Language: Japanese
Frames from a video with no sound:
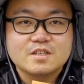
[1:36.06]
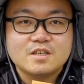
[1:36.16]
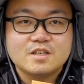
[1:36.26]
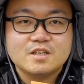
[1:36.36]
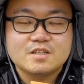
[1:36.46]

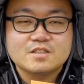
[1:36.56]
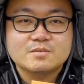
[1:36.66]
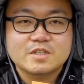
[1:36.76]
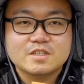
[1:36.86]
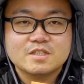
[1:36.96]
えー、し
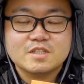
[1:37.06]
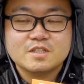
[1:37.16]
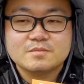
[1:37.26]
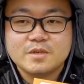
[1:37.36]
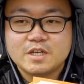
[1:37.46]
まし
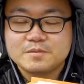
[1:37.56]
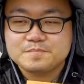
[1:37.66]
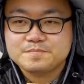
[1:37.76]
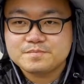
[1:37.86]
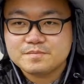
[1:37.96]
て、ま
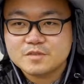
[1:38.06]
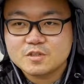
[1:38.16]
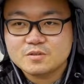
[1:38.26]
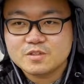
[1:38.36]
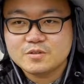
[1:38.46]
あ、
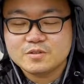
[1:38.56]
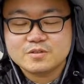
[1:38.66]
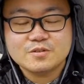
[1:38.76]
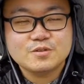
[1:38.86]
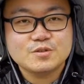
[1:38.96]
ちょっと匂い
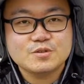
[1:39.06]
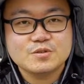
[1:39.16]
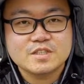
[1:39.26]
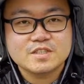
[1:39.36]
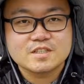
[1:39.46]
強いの
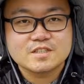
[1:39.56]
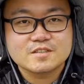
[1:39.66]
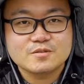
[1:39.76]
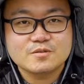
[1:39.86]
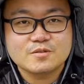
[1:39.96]
に、
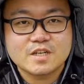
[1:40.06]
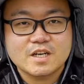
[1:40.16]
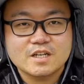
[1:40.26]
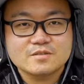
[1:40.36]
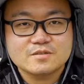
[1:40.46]
そういうのが
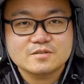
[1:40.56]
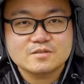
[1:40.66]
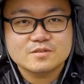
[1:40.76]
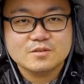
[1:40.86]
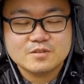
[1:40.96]
ある
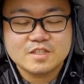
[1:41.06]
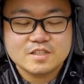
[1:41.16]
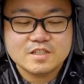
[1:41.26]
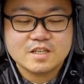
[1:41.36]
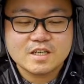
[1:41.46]
よ
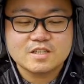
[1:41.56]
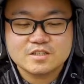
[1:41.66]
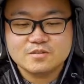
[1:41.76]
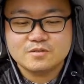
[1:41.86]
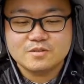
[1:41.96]
的な感
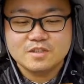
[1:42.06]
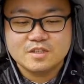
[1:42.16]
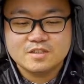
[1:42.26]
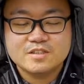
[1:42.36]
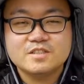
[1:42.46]
じの
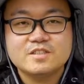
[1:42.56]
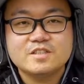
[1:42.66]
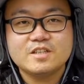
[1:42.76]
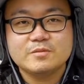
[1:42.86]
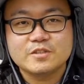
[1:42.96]
認
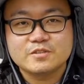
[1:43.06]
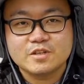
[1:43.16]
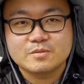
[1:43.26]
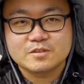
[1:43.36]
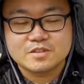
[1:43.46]
識でもいいと
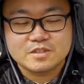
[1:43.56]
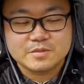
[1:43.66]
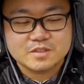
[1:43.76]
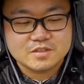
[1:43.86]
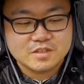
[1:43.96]
は思ってい
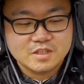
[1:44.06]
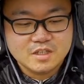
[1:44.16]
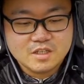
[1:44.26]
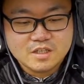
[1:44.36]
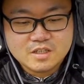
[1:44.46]
ます。
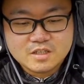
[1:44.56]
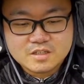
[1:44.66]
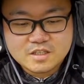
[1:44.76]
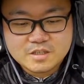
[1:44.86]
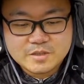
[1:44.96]

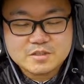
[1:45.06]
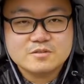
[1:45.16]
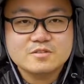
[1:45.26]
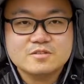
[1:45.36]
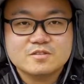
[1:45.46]
で、まあ、一
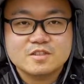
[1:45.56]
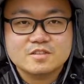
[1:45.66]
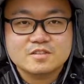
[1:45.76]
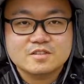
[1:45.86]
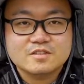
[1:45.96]
個ずつで
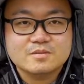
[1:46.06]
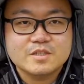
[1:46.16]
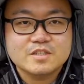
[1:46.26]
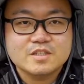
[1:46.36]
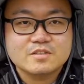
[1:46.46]
すね、説
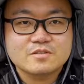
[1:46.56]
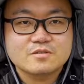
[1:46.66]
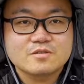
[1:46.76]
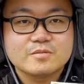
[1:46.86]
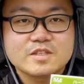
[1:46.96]
明していくと、
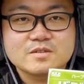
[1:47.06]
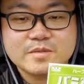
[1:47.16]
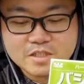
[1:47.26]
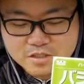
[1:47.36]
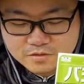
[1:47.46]
この、まず
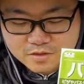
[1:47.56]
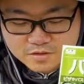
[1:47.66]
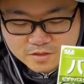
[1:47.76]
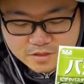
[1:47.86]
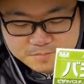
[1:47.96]
バジルで
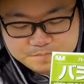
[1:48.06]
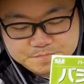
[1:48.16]
すね。